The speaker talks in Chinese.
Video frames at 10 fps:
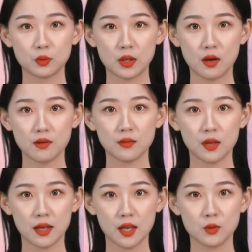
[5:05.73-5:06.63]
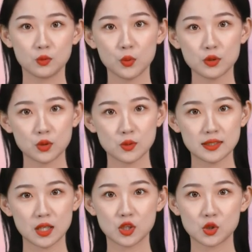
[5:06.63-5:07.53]
不高。”木秀
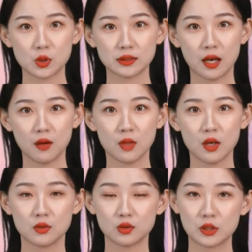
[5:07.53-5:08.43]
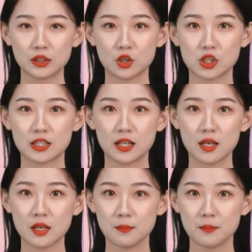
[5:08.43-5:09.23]
笑着说道：“这倒是，